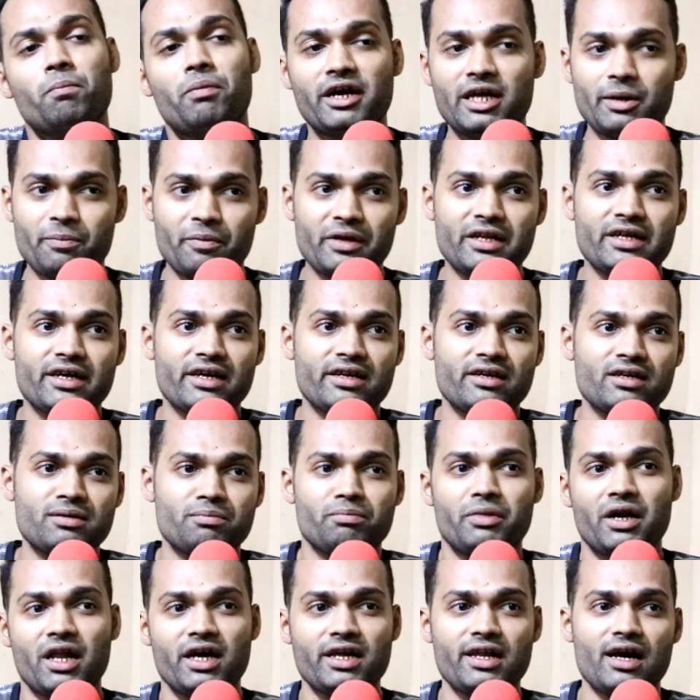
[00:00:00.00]
बड़े प्लेयर हैं
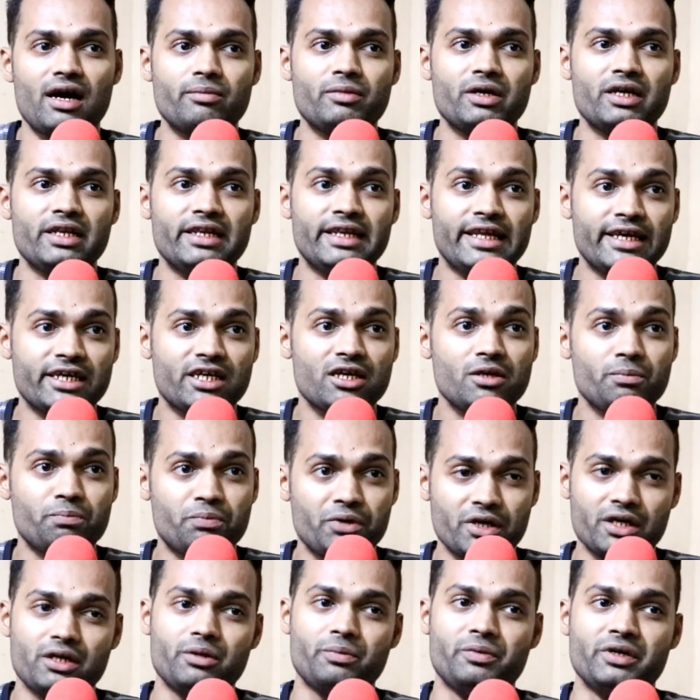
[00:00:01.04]
बड़ा नाम है लेकिन
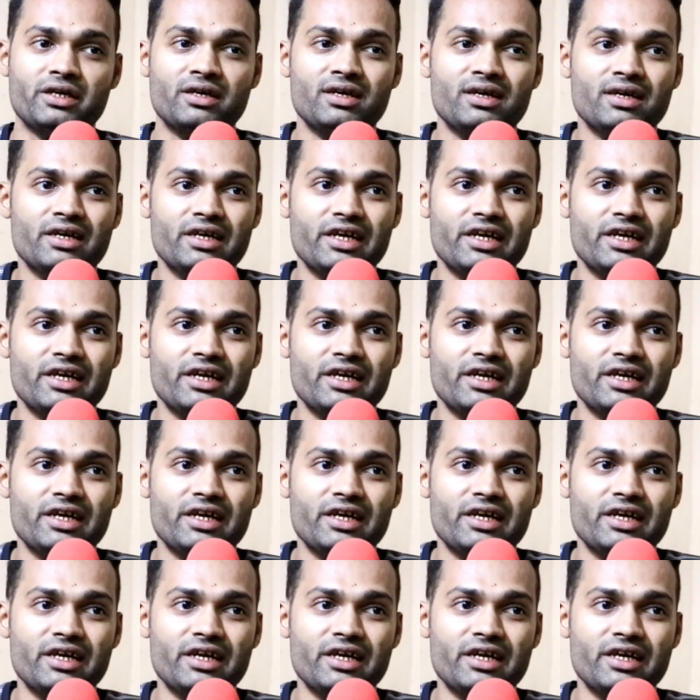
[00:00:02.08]
फिर भी